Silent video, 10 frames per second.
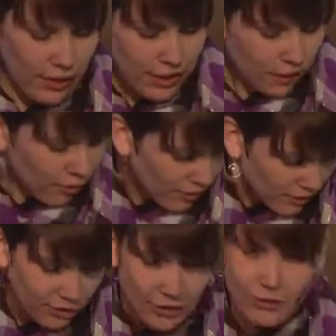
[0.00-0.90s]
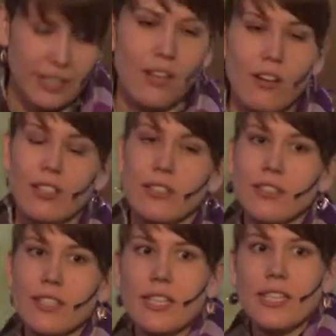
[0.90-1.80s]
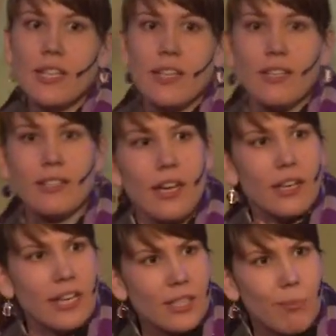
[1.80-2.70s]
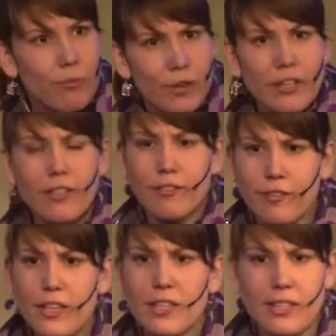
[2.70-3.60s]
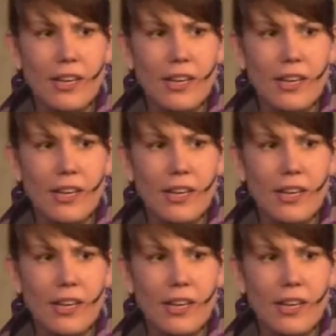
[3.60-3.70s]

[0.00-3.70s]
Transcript: Vielleicht gehörst du auch zu den Leuten, die sagen, hey, es gibt wirklich viele